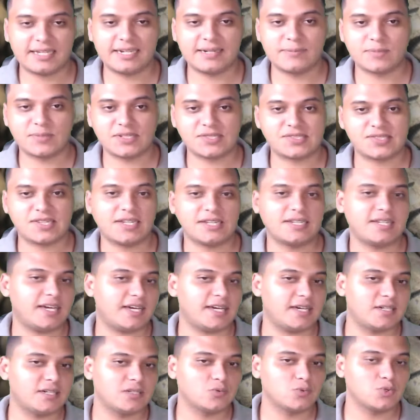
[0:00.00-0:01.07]

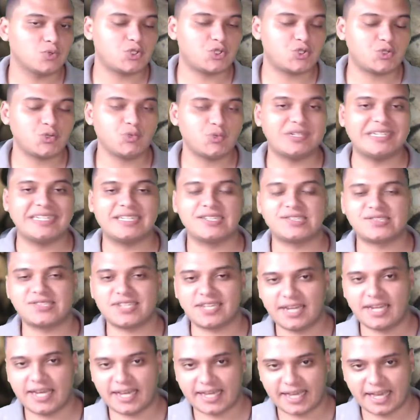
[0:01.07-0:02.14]
المصانع والسوق
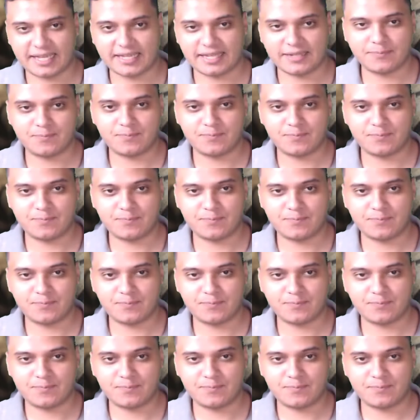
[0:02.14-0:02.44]
الاستهلاكية